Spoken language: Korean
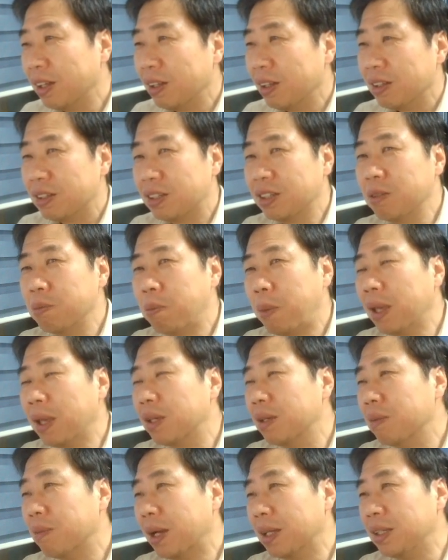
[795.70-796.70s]
지금
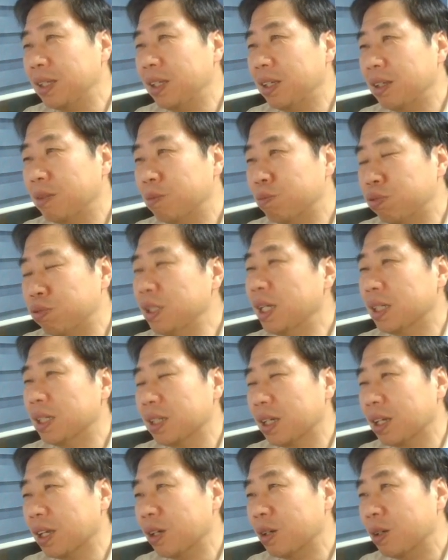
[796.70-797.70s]
백이 많이
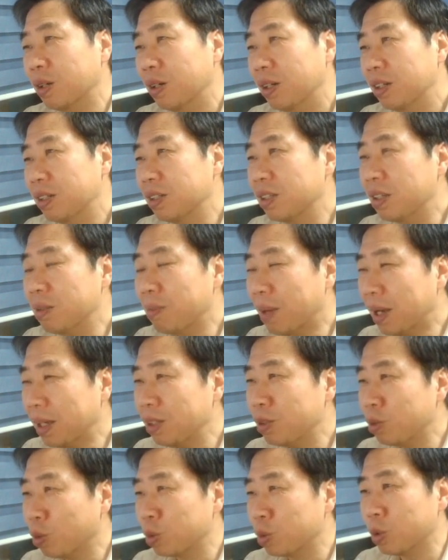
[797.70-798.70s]
불리하잖아요. 흙이
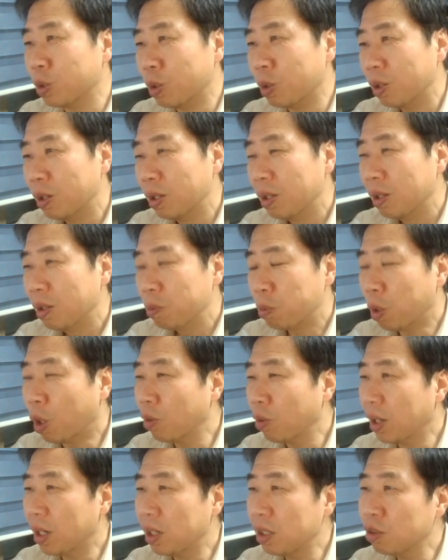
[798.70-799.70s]
많이 좋죠.
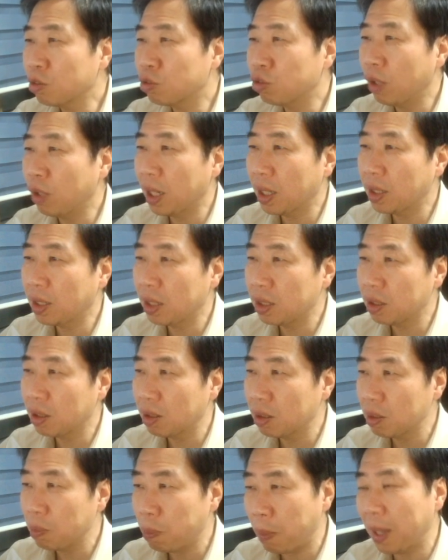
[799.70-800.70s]
변화를 구해야 되는
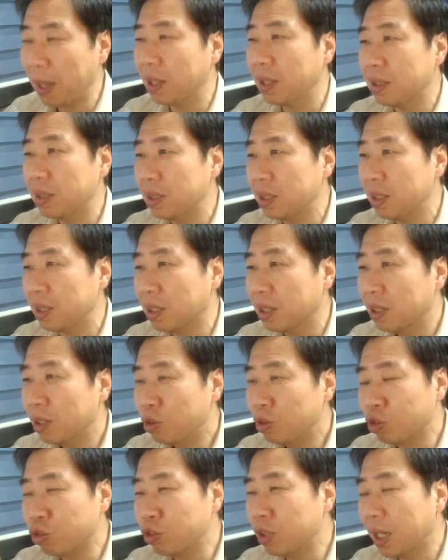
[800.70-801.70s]
거는 백이지
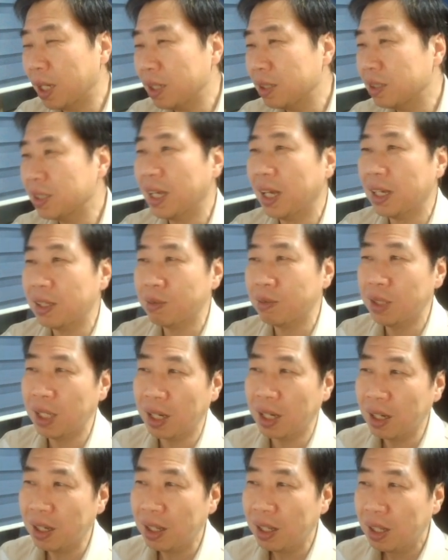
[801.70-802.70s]
유리한 흙이
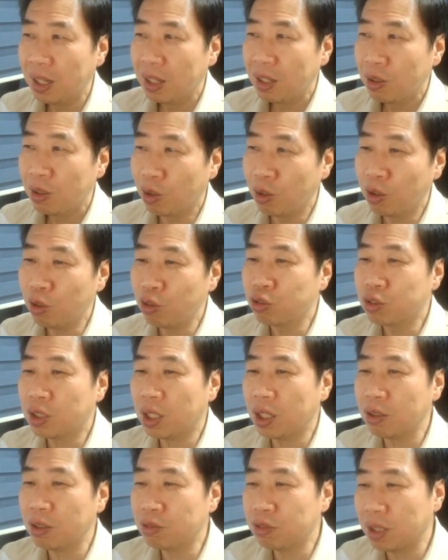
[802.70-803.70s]
아닙니다. 여기서
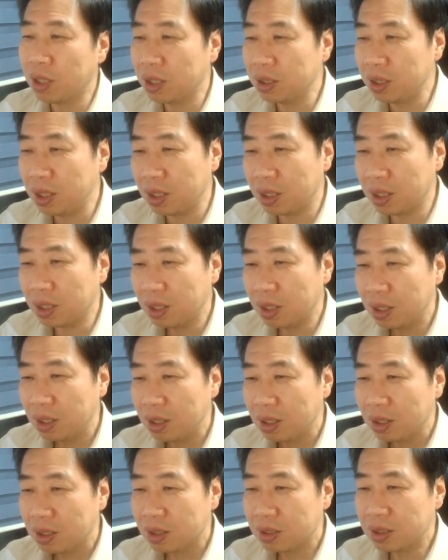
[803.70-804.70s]
유창혁 구단이
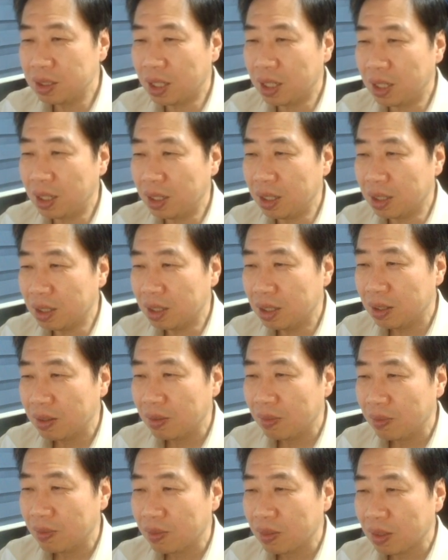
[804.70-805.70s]
그냥
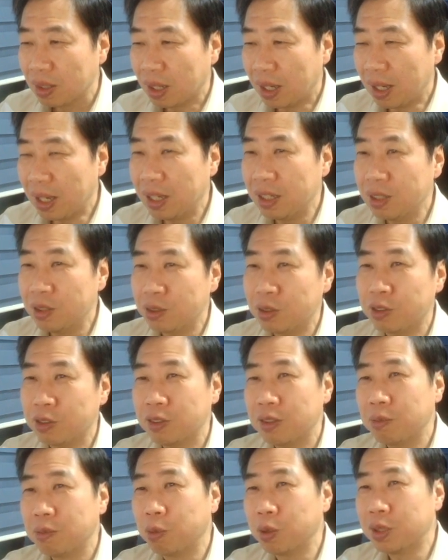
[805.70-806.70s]
아유
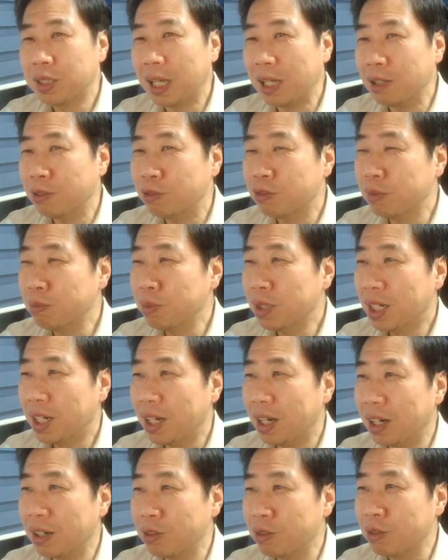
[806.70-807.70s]
뭐 잘
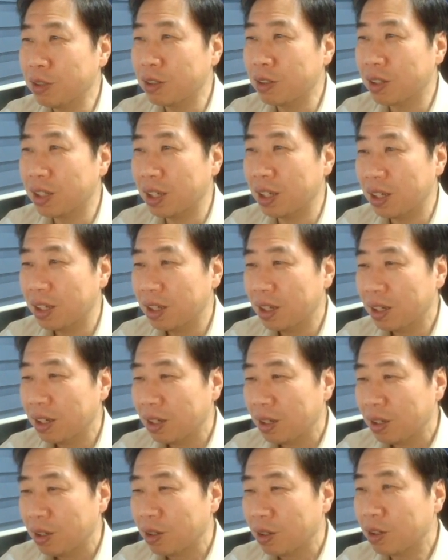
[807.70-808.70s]
둡니까? 그리고 이렇게
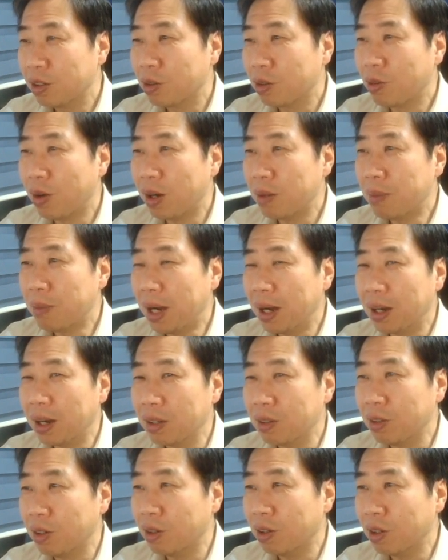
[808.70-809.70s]
여기를 꽉 막아서